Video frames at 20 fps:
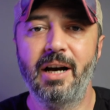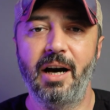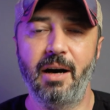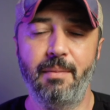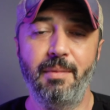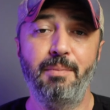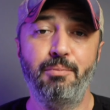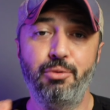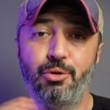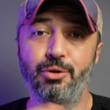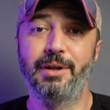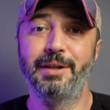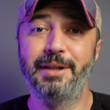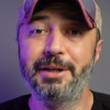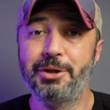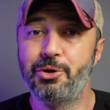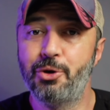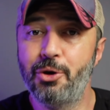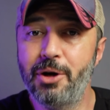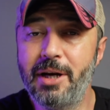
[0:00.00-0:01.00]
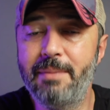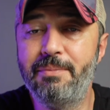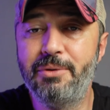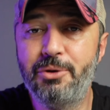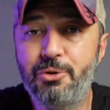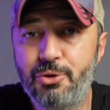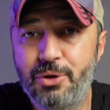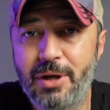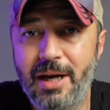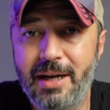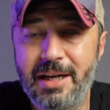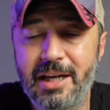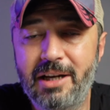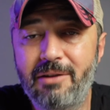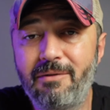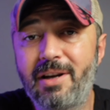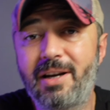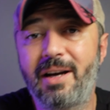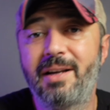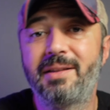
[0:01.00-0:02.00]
Ama burada da şöyle bir güzellik var.